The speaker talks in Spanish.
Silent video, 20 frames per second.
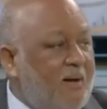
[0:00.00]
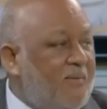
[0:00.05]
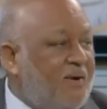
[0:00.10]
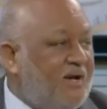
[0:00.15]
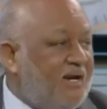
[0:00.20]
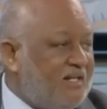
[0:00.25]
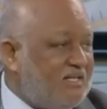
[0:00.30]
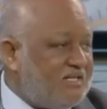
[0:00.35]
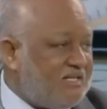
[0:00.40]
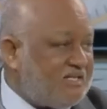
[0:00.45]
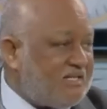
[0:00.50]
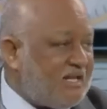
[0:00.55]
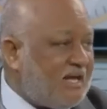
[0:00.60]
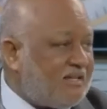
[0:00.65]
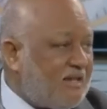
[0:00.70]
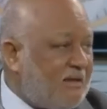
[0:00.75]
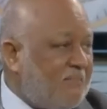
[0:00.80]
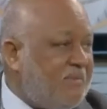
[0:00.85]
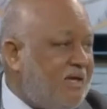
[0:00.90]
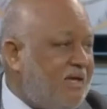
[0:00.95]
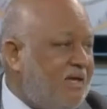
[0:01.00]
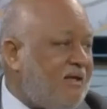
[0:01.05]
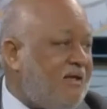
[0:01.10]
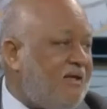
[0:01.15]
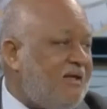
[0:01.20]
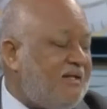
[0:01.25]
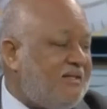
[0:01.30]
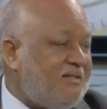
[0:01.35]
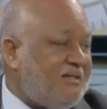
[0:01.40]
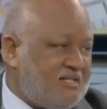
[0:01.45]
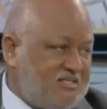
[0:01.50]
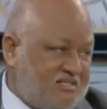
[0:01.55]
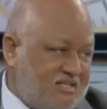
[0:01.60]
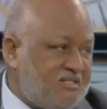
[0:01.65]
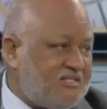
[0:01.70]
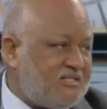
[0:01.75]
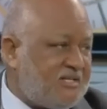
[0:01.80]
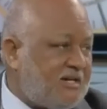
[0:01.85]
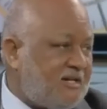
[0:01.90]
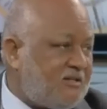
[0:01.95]
Y vamos a necesitar también
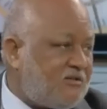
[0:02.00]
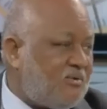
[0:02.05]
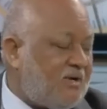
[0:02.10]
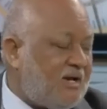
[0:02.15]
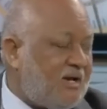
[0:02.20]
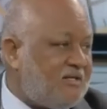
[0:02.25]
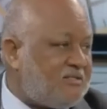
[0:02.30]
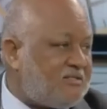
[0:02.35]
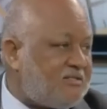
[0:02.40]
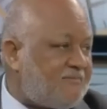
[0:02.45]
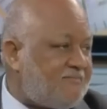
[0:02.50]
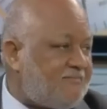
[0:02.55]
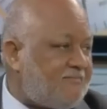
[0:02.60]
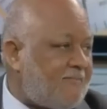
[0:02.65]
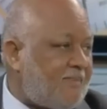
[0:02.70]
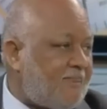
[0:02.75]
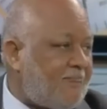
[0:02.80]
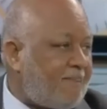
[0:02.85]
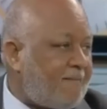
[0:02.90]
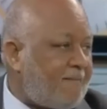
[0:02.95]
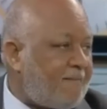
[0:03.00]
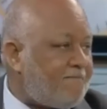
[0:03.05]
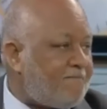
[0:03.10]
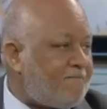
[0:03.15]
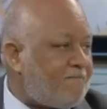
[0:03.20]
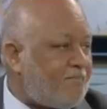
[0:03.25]
de ciencia natural. Y dice